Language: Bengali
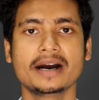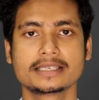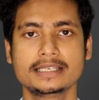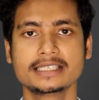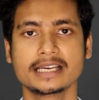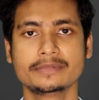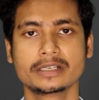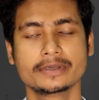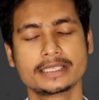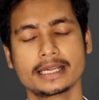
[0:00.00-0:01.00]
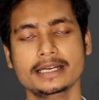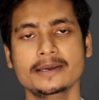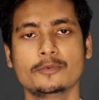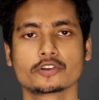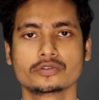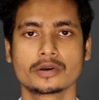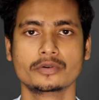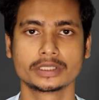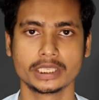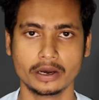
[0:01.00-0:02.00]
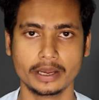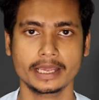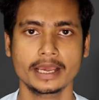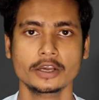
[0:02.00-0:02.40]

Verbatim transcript: পাঁচটি সাবজেক্ট বেসিক্যালি নিয়ে পড়াশোনা করতে হয়